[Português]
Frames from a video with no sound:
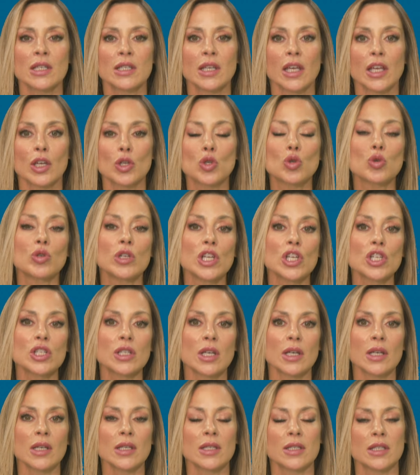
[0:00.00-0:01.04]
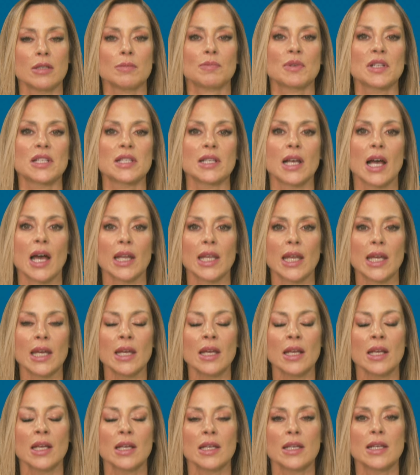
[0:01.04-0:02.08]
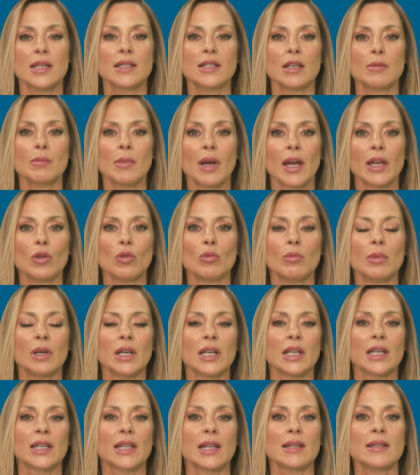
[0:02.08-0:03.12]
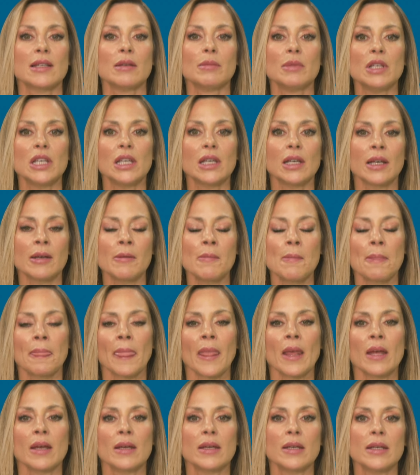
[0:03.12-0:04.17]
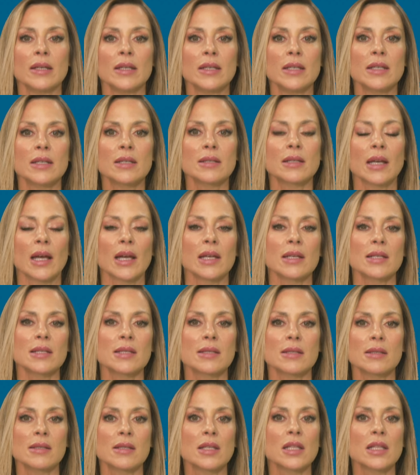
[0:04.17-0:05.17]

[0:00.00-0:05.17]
que é jurista e empresária e também uma grande amiga. Eh, e que tem se